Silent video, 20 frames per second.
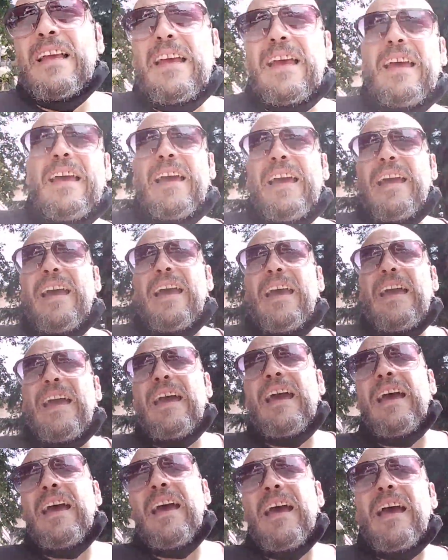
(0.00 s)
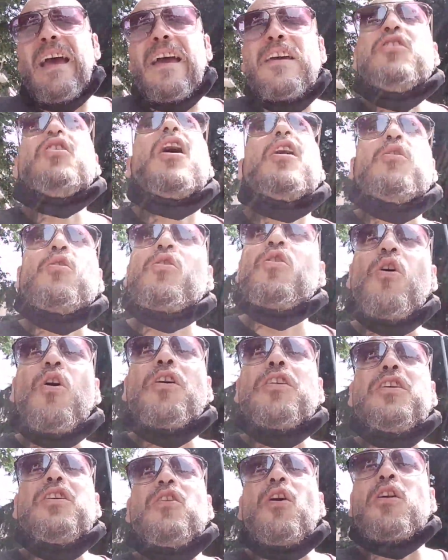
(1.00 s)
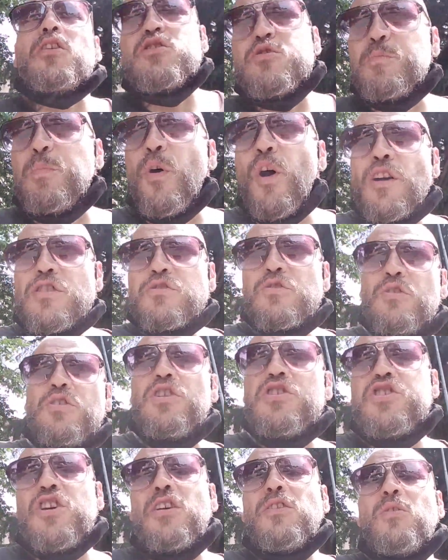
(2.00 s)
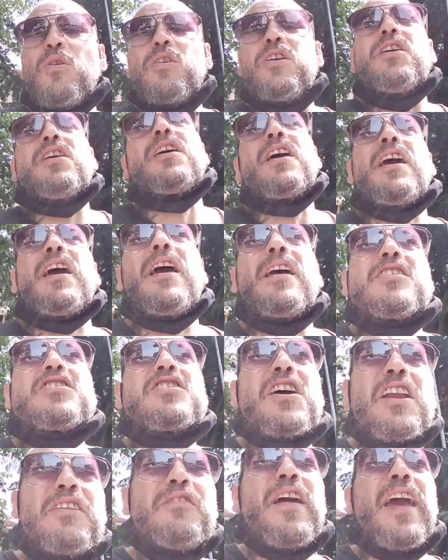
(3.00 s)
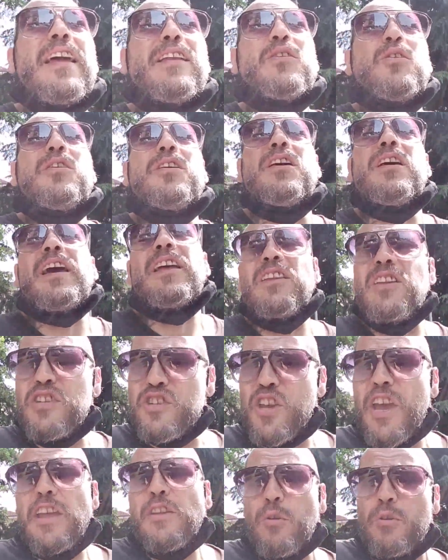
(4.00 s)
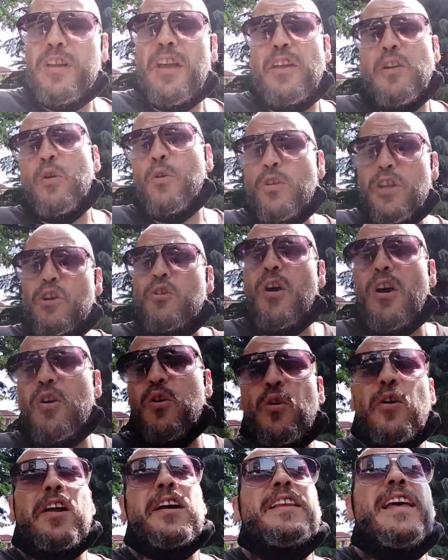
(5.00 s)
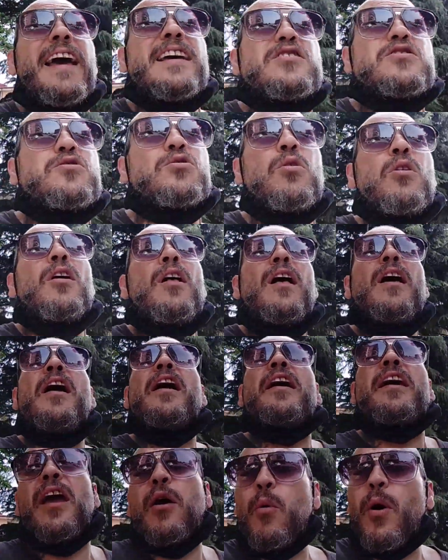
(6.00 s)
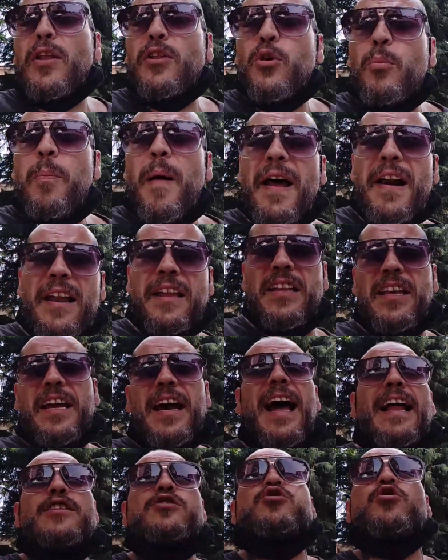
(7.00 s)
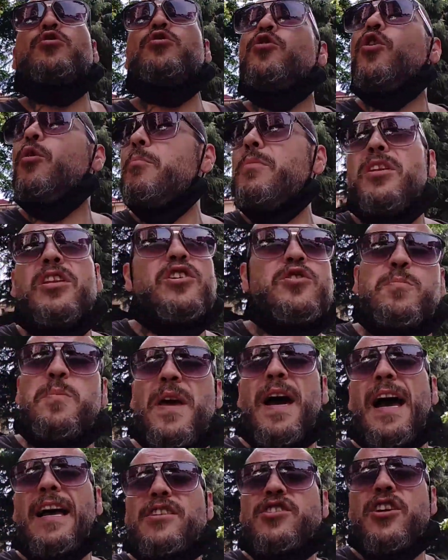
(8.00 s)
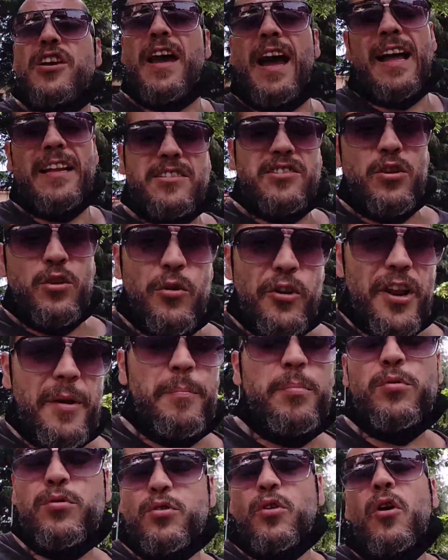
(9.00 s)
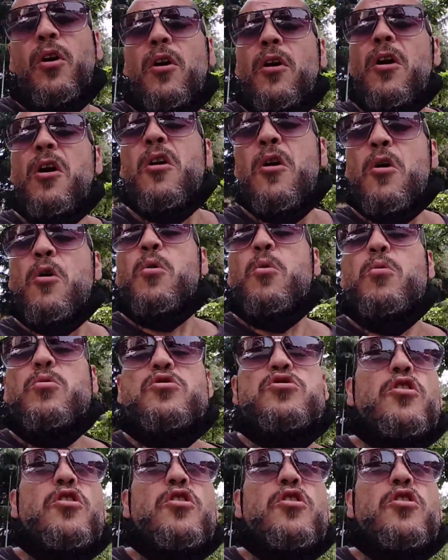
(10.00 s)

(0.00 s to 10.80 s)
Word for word: Eh, io a Longoni ho risposto dicendogli che, scrivendogli e dicendogli, e io lo dico ancora adesso, che quando parla di calcio non mi dispiace, anzi lo reputo un